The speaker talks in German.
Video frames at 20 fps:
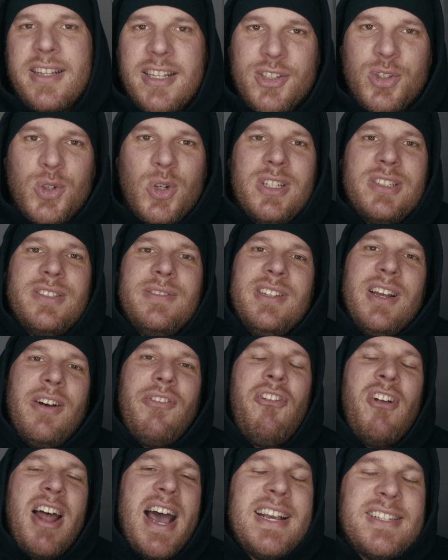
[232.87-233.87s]
natürlich wieder
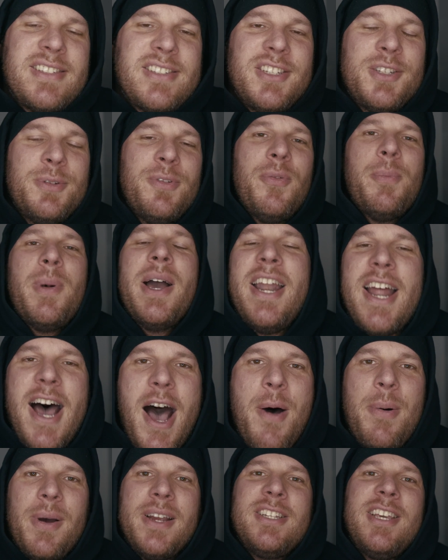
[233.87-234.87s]
fleißig für meinen
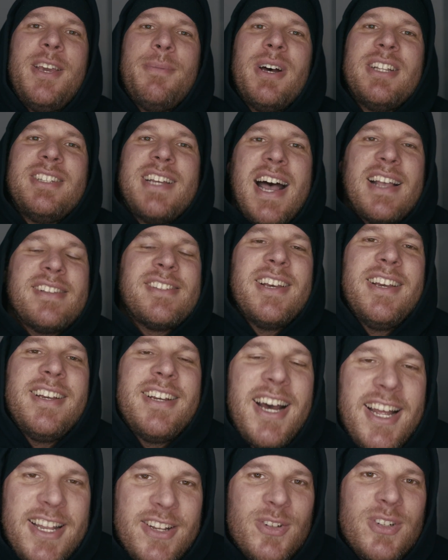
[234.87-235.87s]
Arbeitgeber da sein
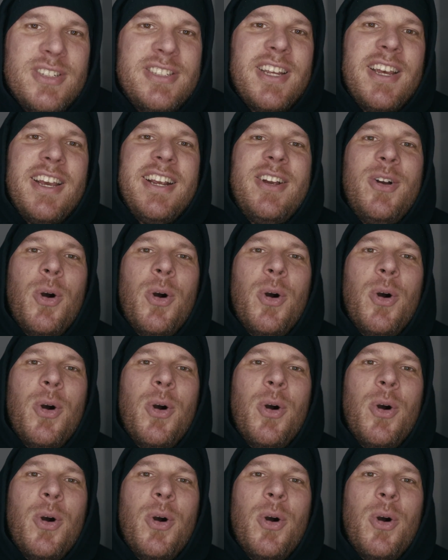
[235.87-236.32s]
kann und äh,